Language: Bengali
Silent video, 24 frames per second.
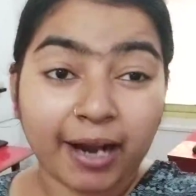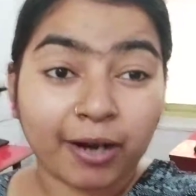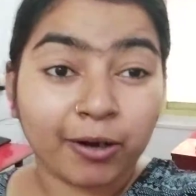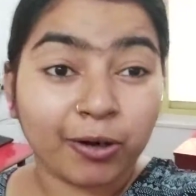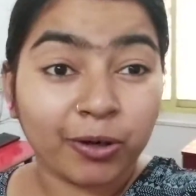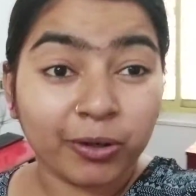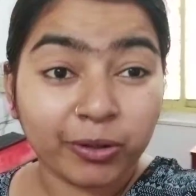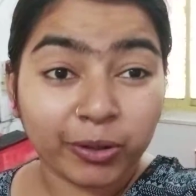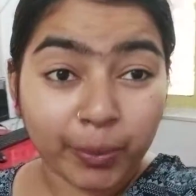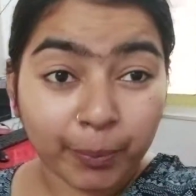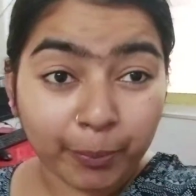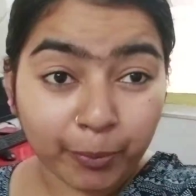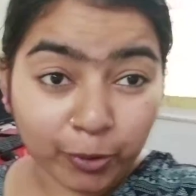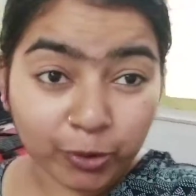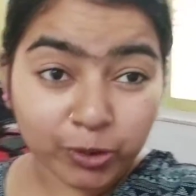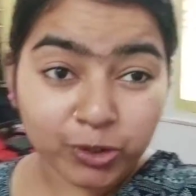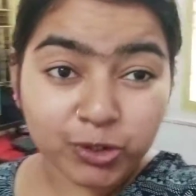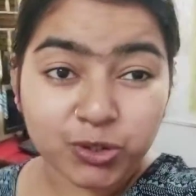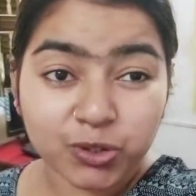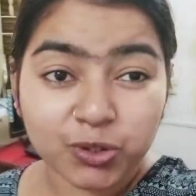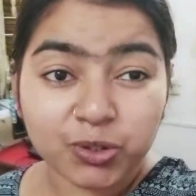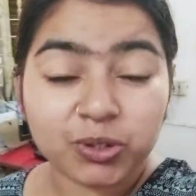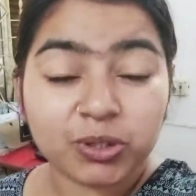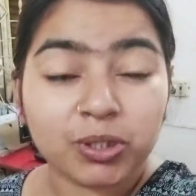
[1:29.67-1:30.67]
এখনো
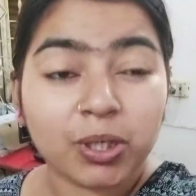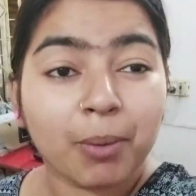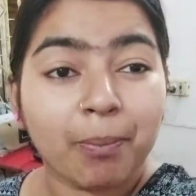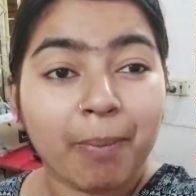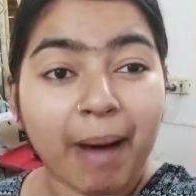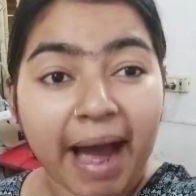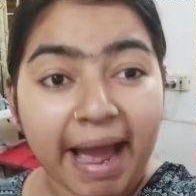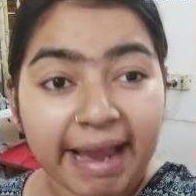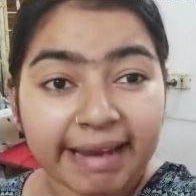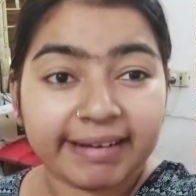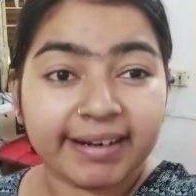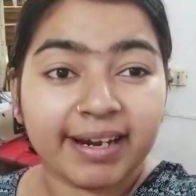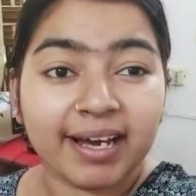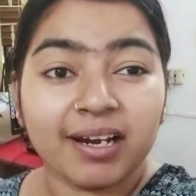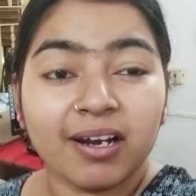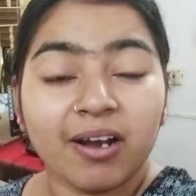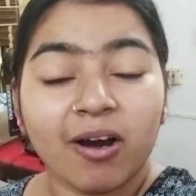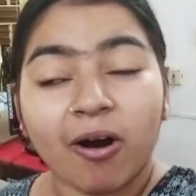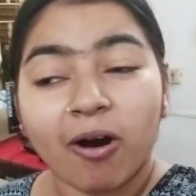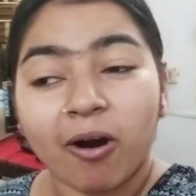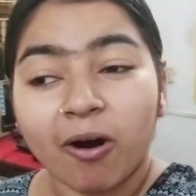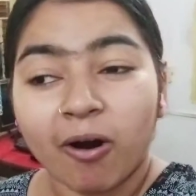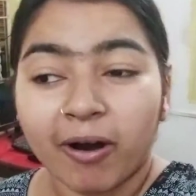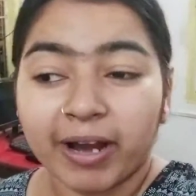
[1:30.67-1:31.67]
পর্যন্ত ভাইরাল
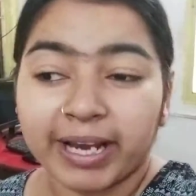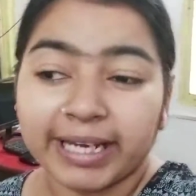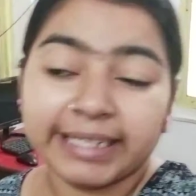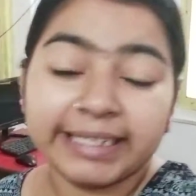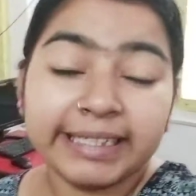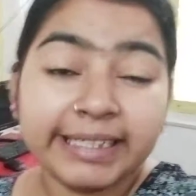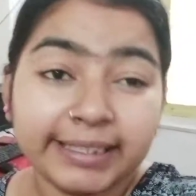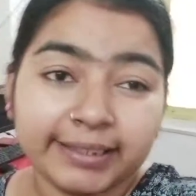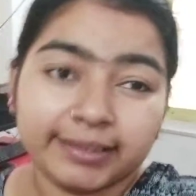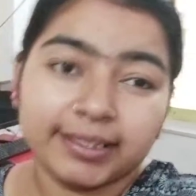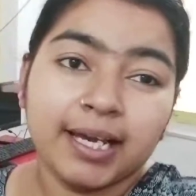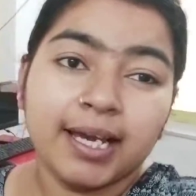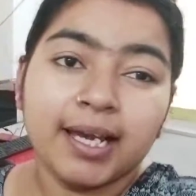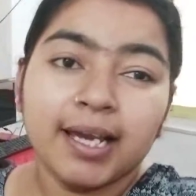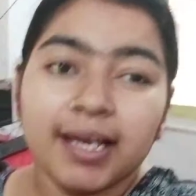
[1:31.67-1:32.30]
হয়নি